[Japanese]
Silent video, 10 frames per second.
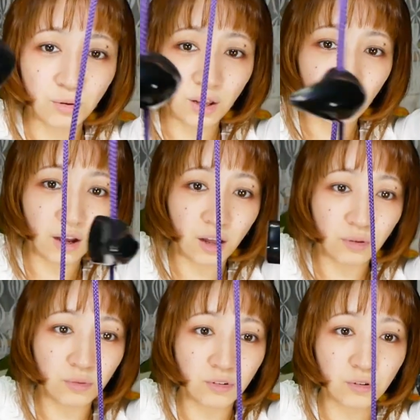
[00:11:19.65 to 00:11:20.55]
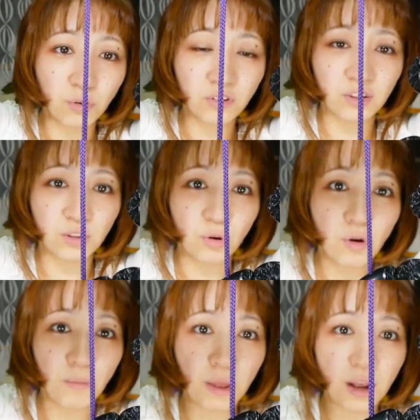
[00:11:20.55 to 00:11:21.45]
んとねあの少し
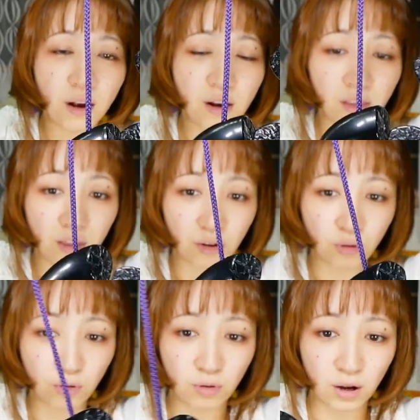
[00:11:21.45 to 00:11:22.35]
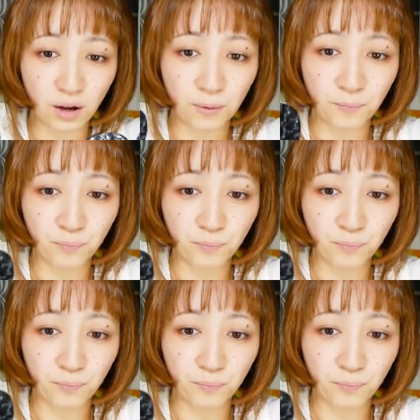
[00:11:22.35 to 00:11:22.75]
透明がかってるというか